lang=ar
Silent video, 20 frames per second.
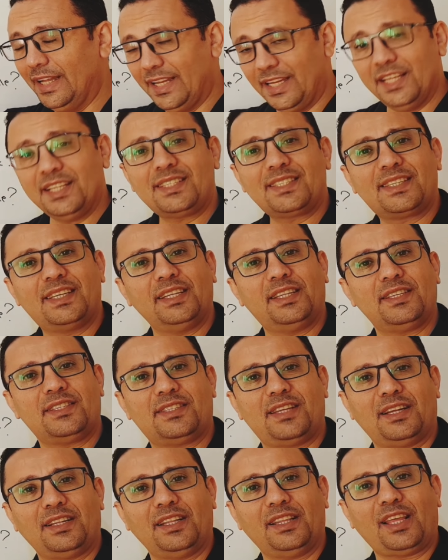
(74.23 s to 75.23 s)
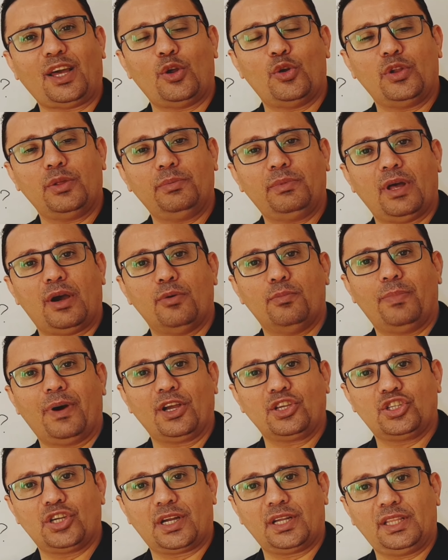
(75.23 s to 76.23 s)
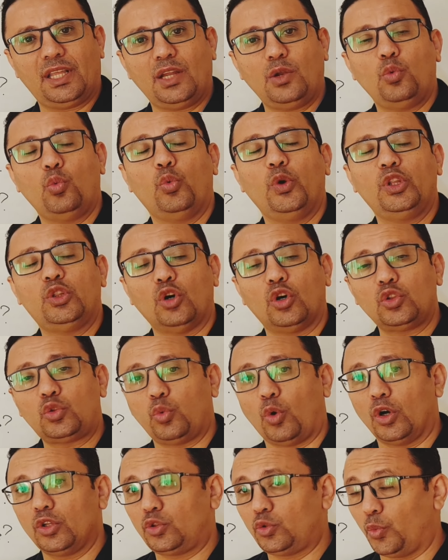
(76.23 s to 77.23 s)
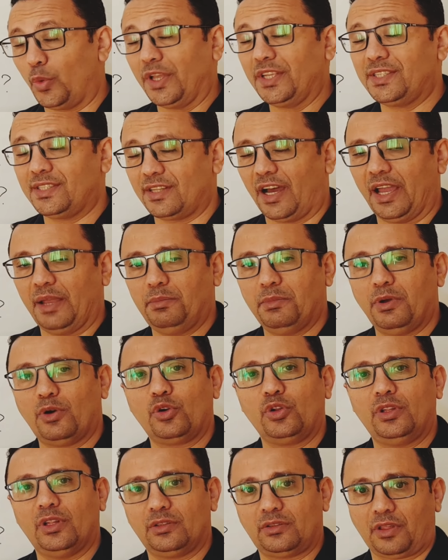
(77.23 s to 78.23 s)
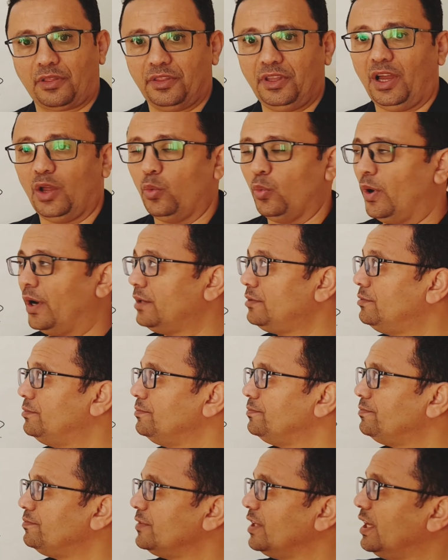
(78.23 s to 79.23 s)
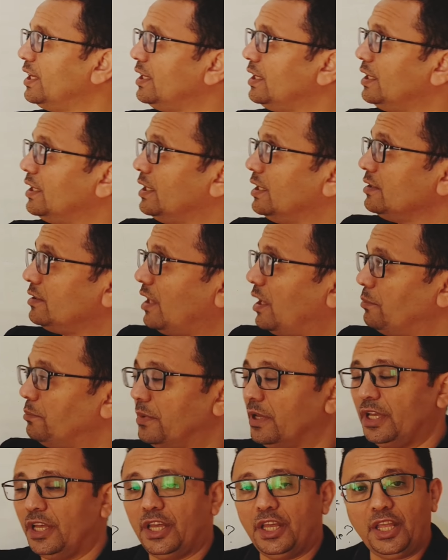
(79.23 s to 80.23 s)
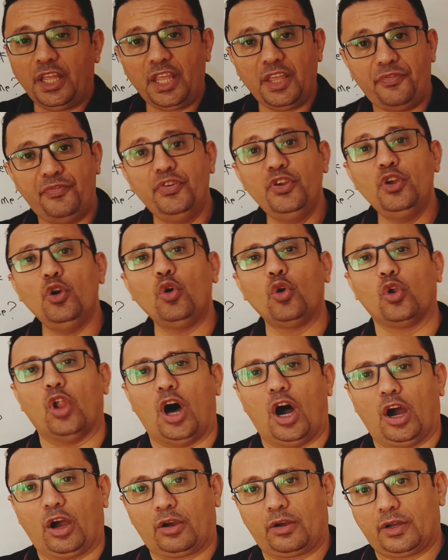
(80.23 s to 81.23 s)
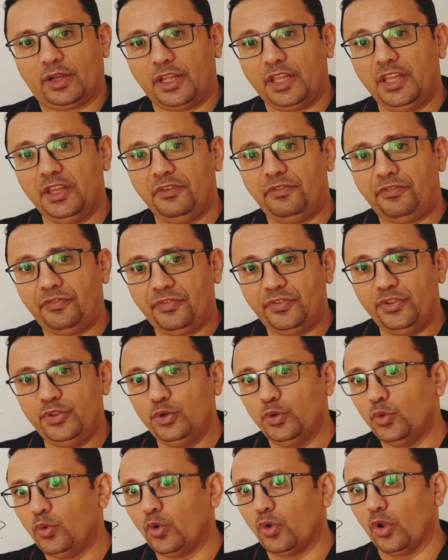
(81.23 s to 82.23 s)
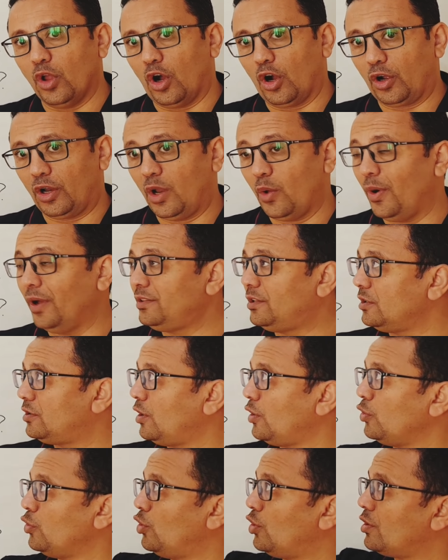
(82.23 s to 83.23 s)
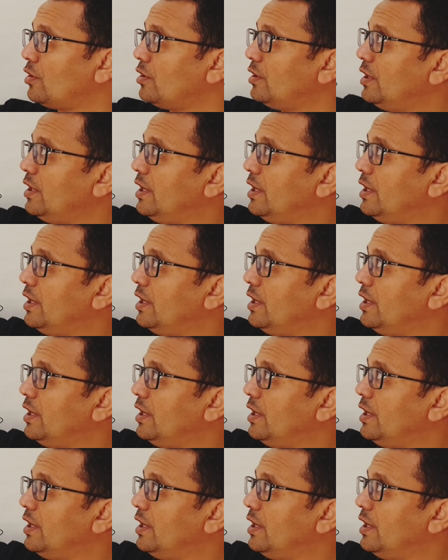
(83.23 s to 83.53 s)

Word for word: Let's get started خلونا نبدأ مباشرة We don't want to waste time نريد أن تضيع الوقت طيب if you look if you look لو أنت تنظر